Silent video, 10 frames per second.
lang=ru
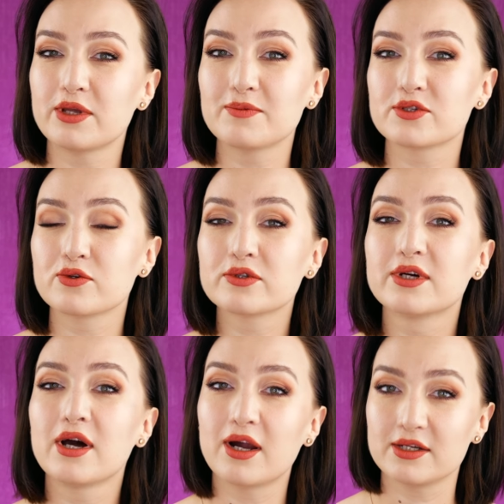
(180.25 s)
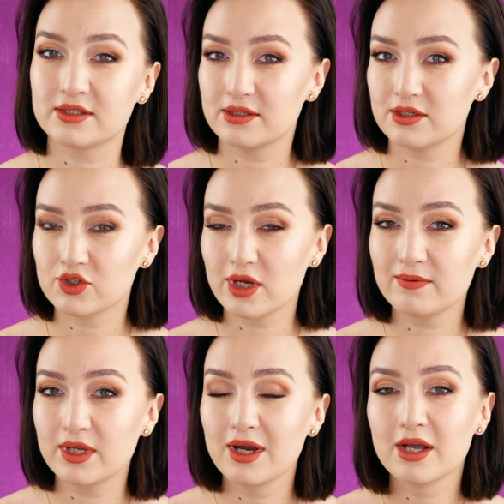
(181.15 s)
время стоит гораздо
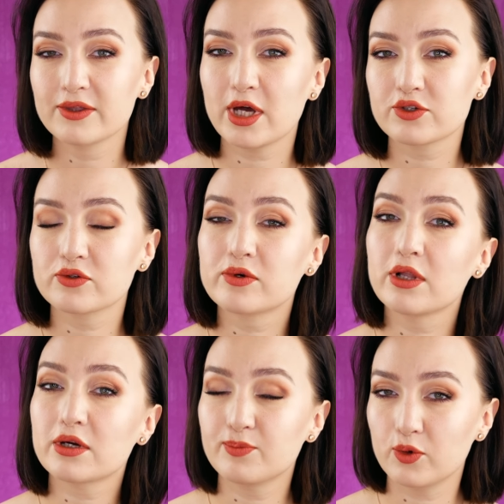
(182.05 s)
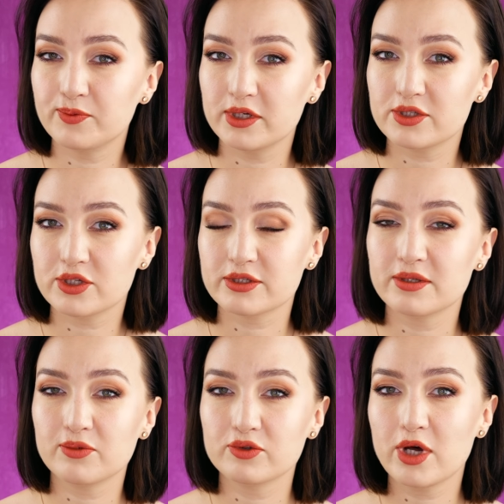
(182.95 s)
дешевле. Также у Colourpop я сейчас
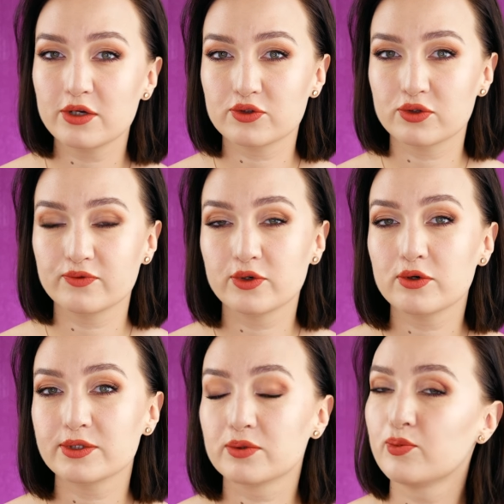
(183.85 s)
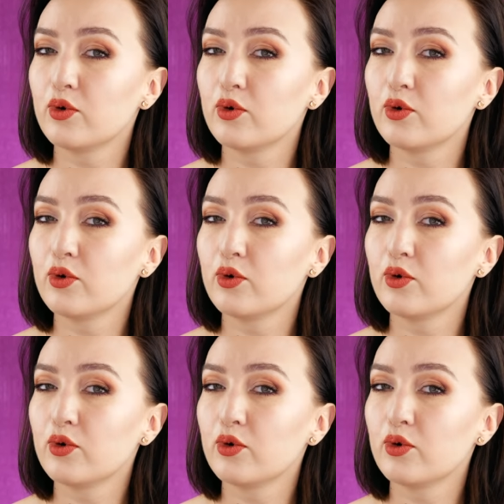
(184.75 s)
наблюдаю, что выходят